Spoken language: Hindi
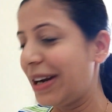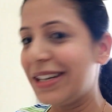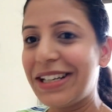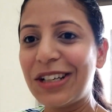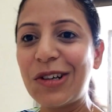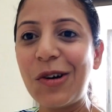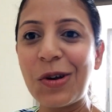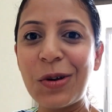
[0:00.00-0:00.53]

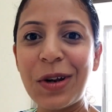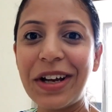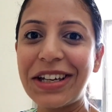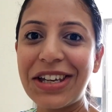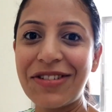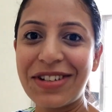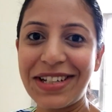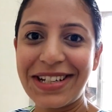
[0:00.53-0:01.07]
बट कोरोना
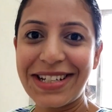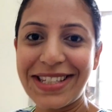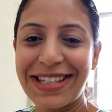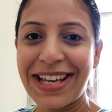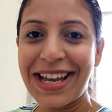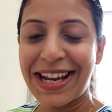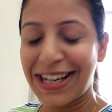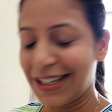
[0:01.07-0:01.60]
की वजह
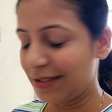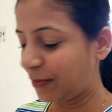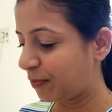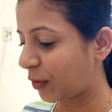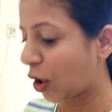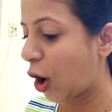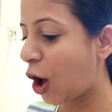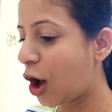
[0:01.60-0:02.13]

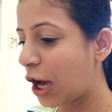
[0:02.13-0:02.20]
से